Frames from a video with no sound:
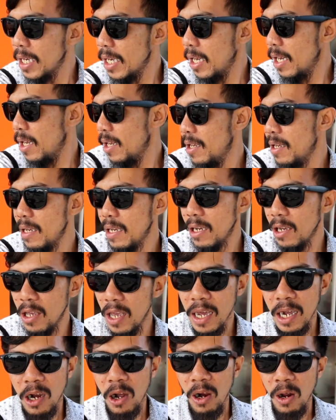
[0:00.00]
uh,
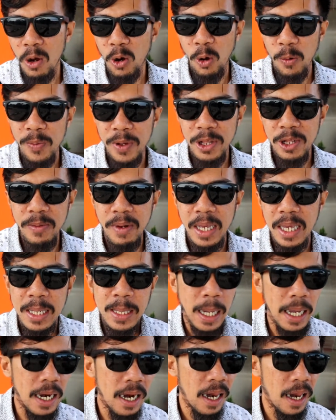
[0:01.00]
ya kalau kopi itu bagi
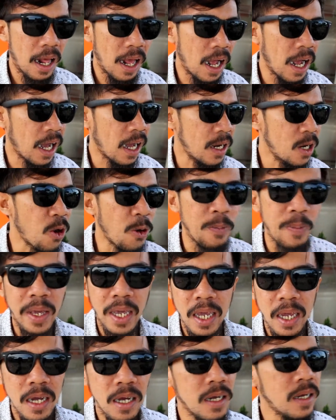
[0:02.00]
saya adalah doping.